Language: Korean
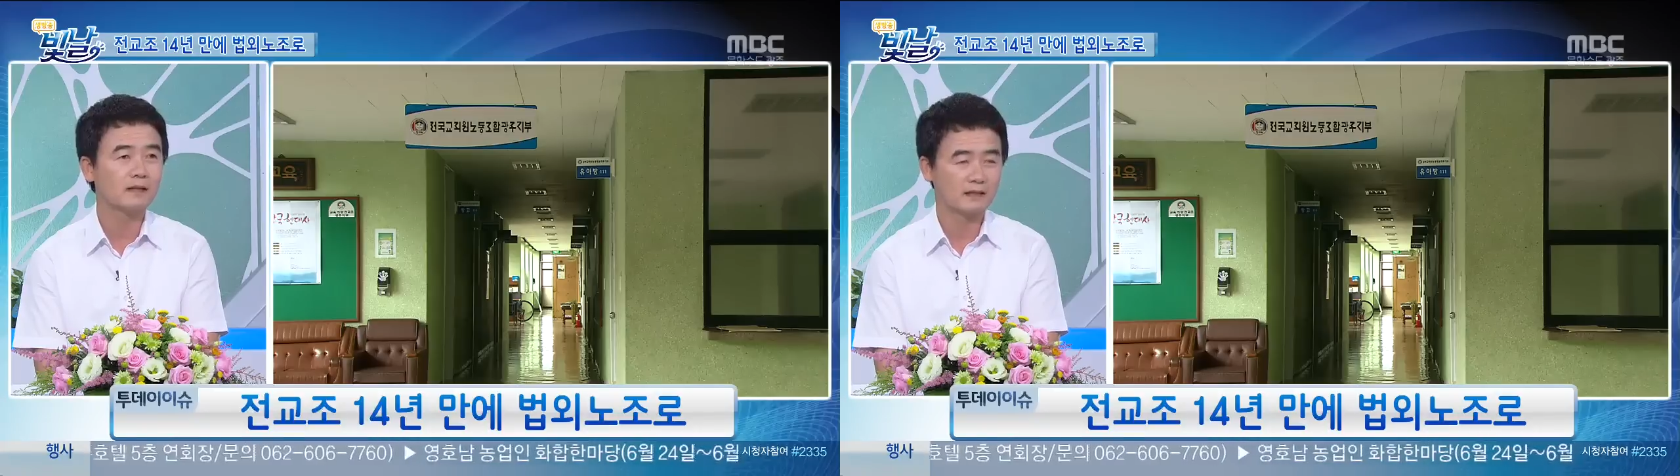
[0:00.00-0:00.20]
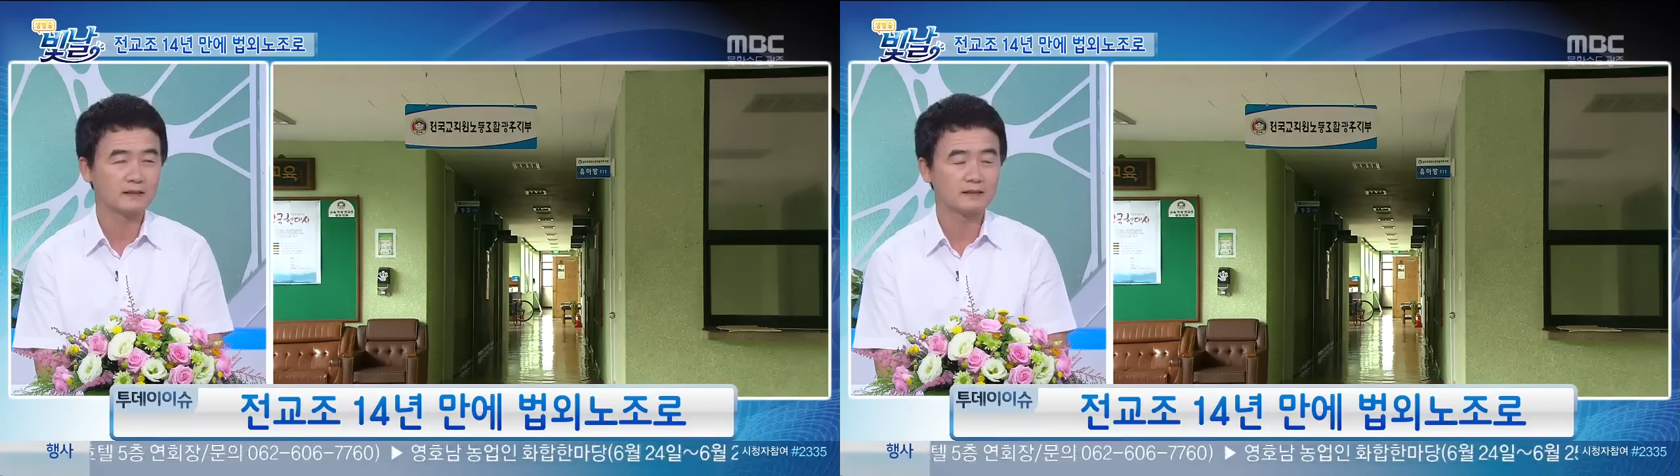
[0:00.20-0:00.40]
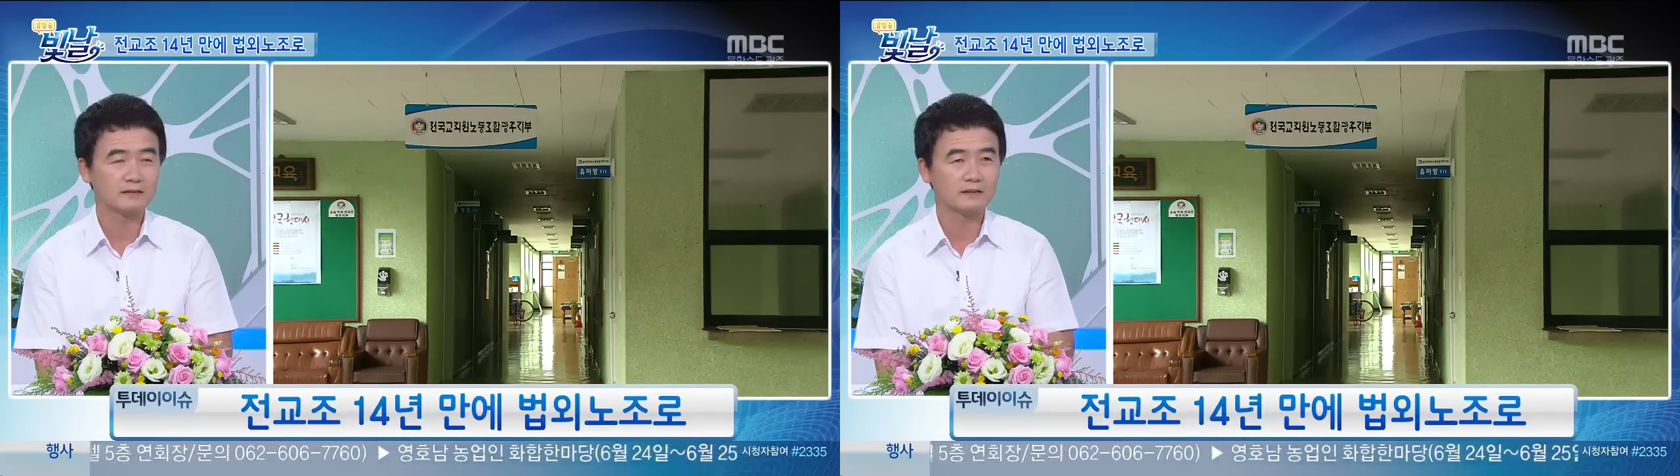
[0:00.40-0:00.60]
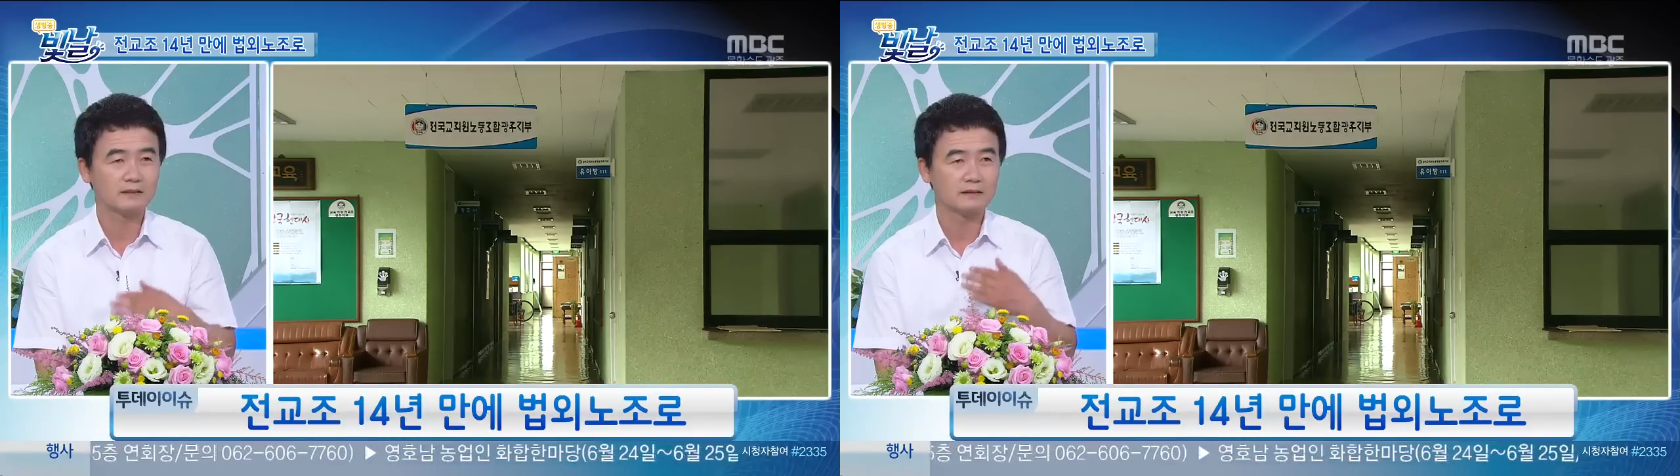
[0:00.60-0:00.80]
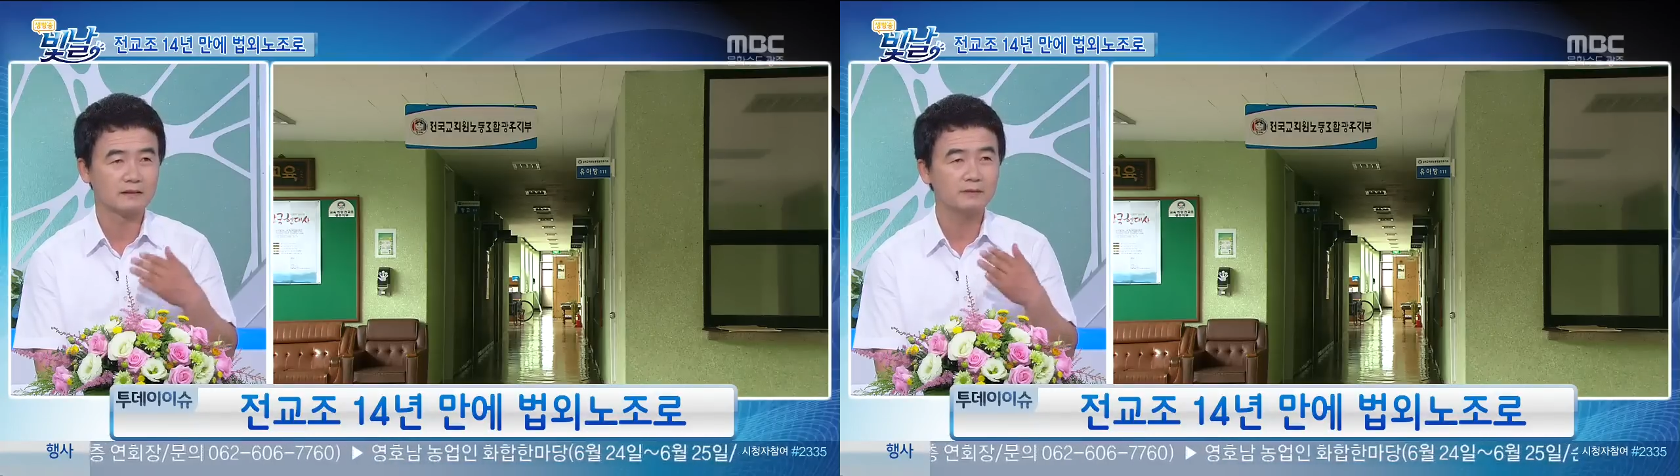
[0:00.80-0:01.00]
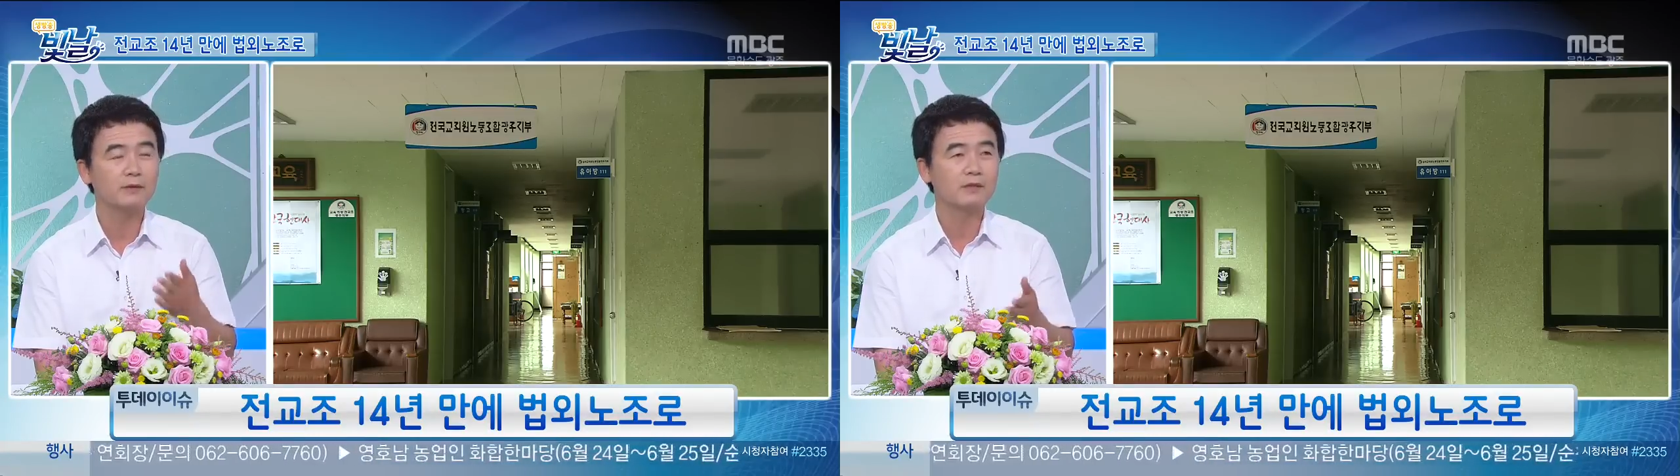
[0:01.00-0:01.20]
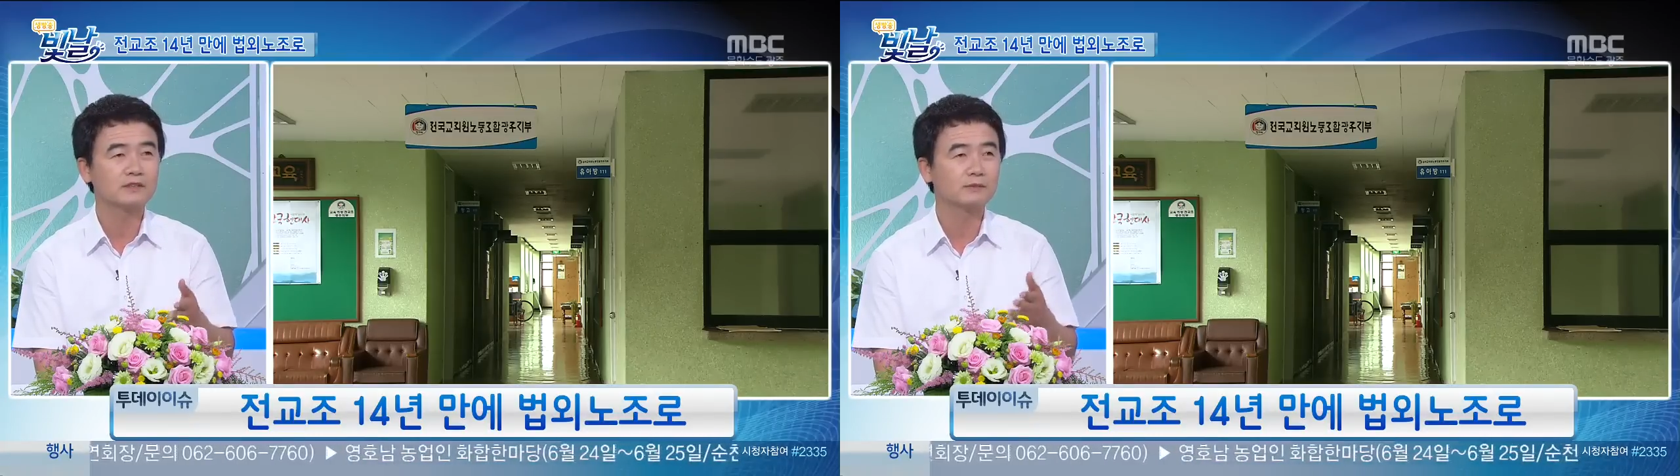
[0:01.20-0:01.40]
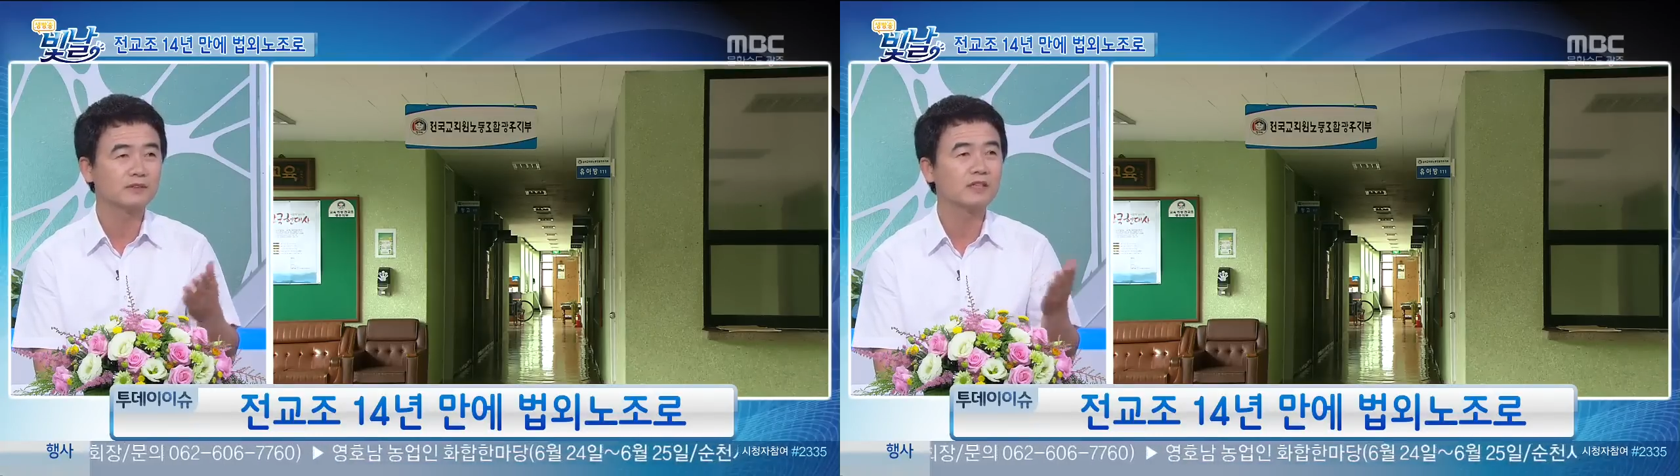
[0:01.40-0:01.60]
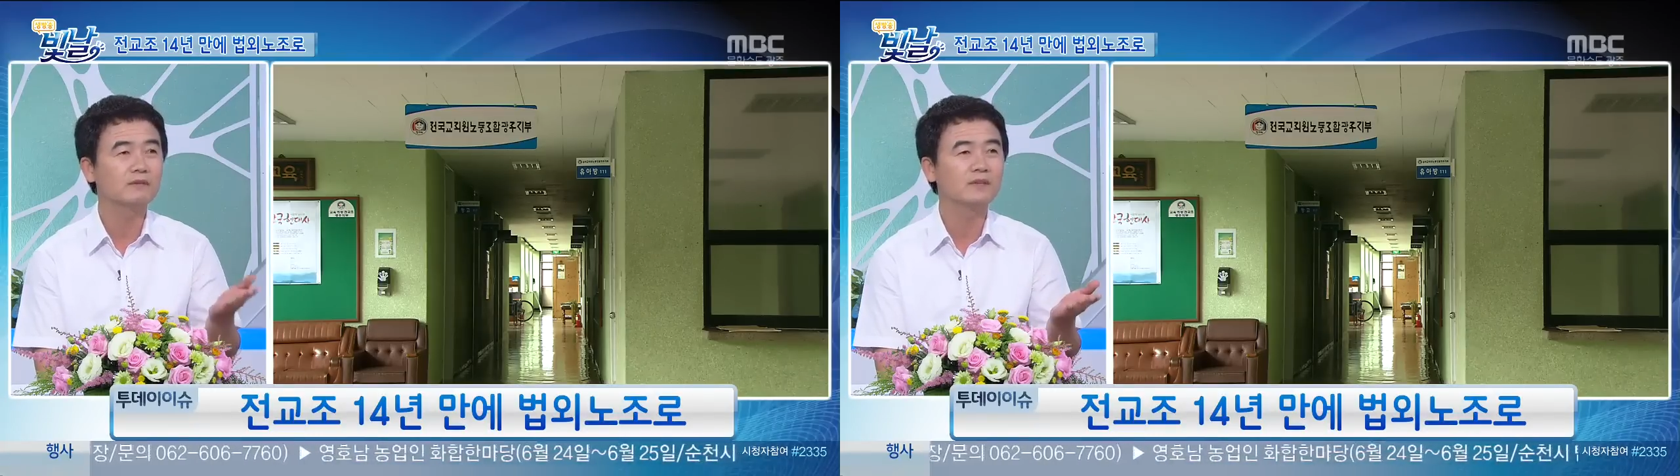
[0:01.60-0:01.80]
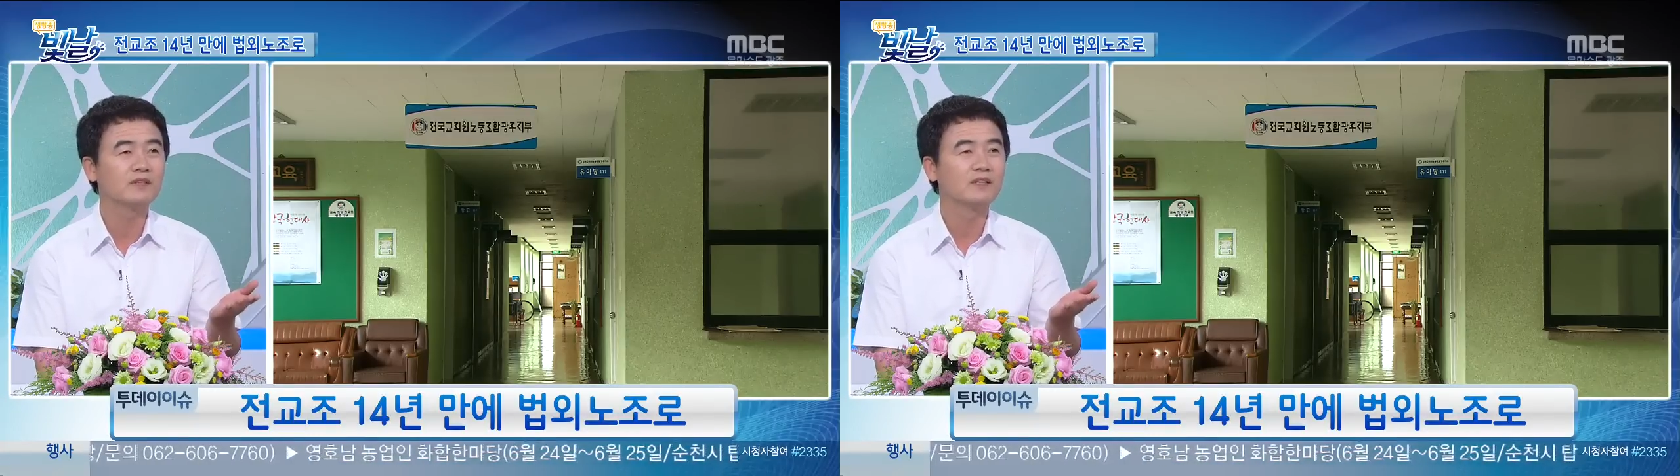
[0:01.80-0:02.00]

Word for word: 아니 그 이명박 정부에서 이미